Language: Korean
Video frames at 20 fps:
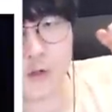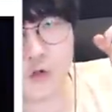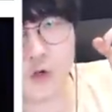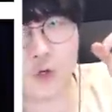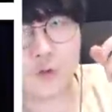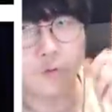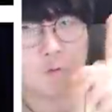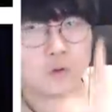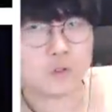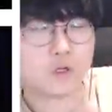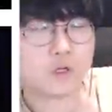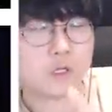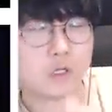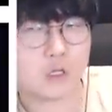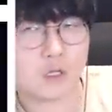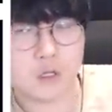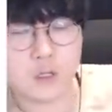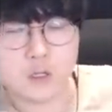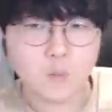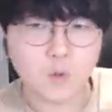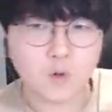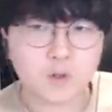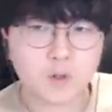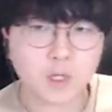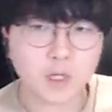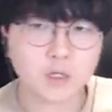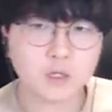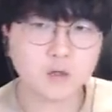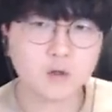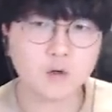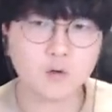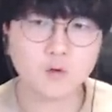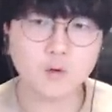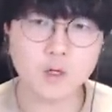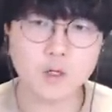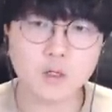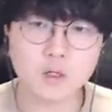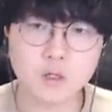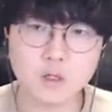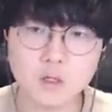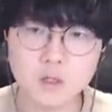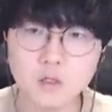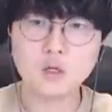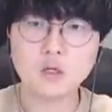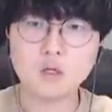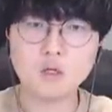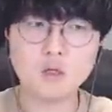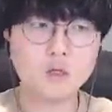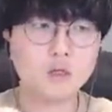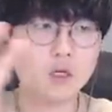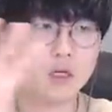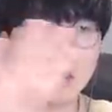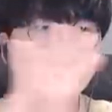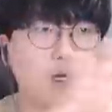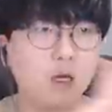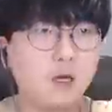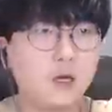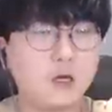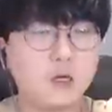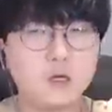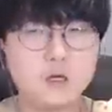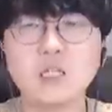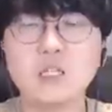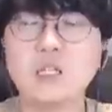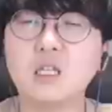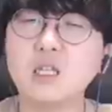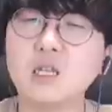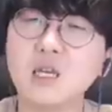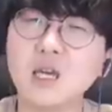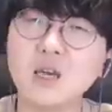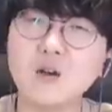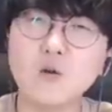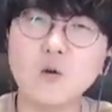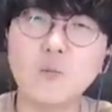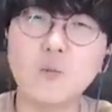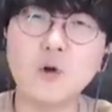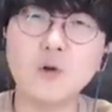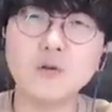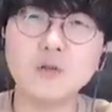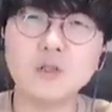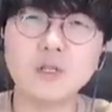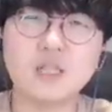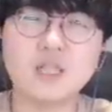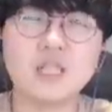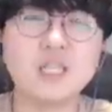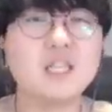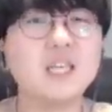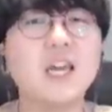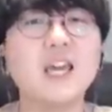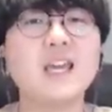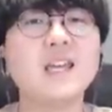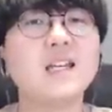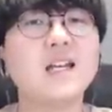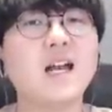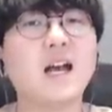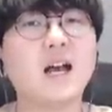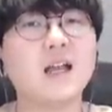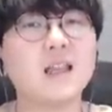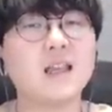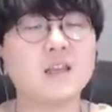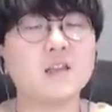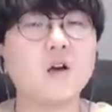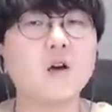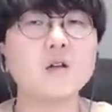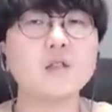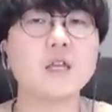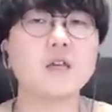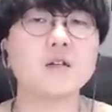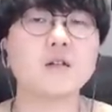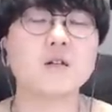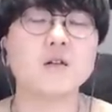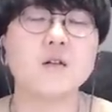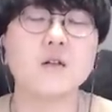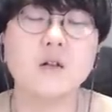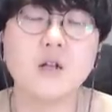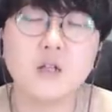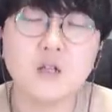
최종적인 모습 같은 경우에는 이렇게 기계 로봇, 기계 인간의 형태를